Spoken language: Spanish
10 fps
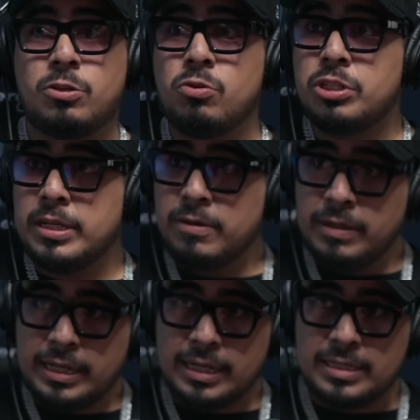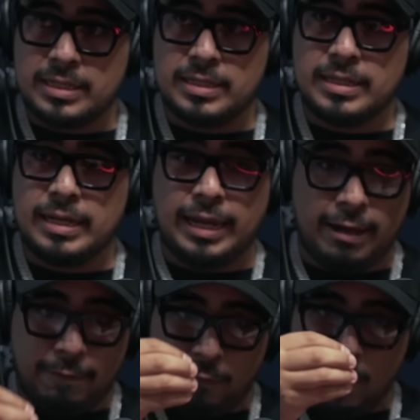hecho, un chingo de raza
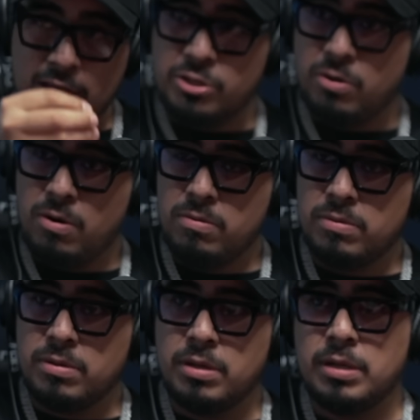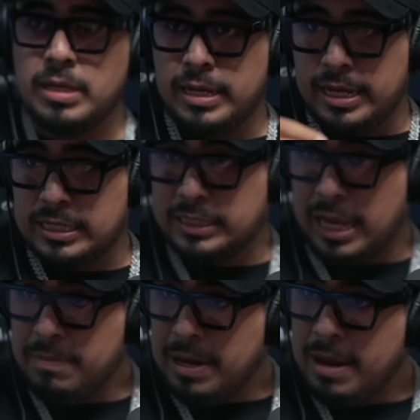que fue al show, lo
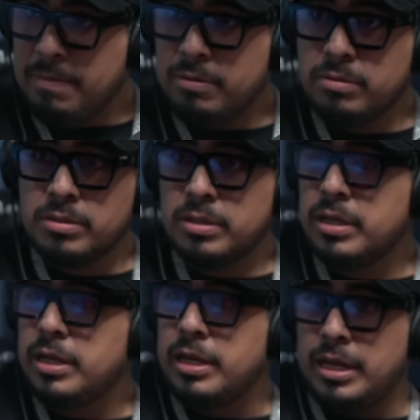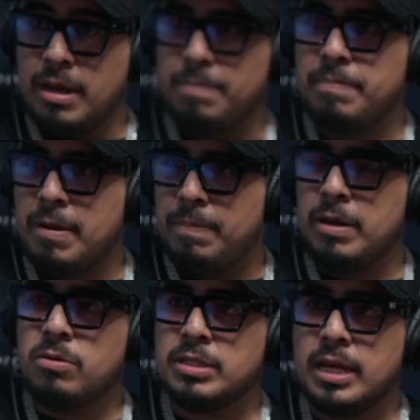está en miembros y ah. me
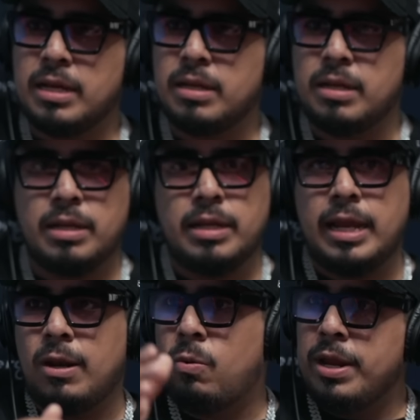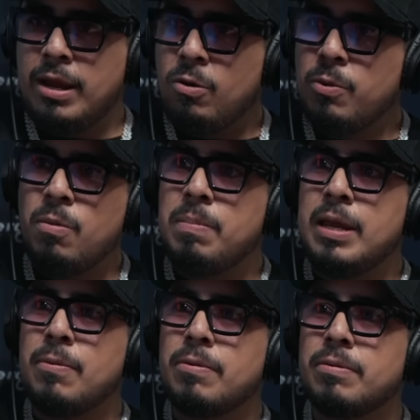explico, o sea, el güey ya lo vio en
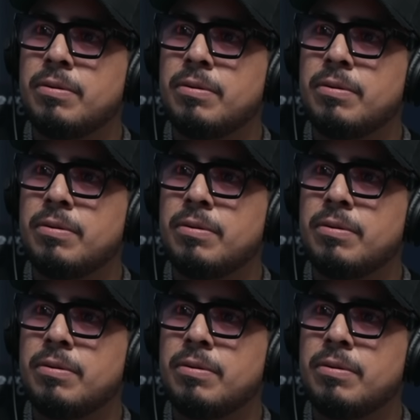vivo.